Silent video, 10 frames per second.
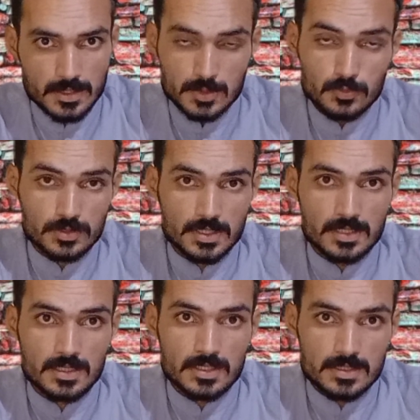लेकिन
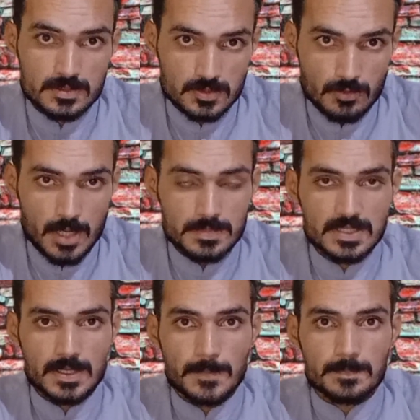उसने जवाब
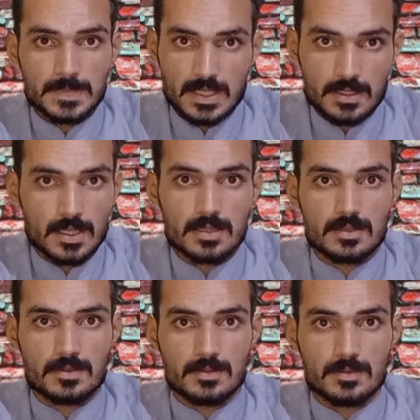दिया कि नहीं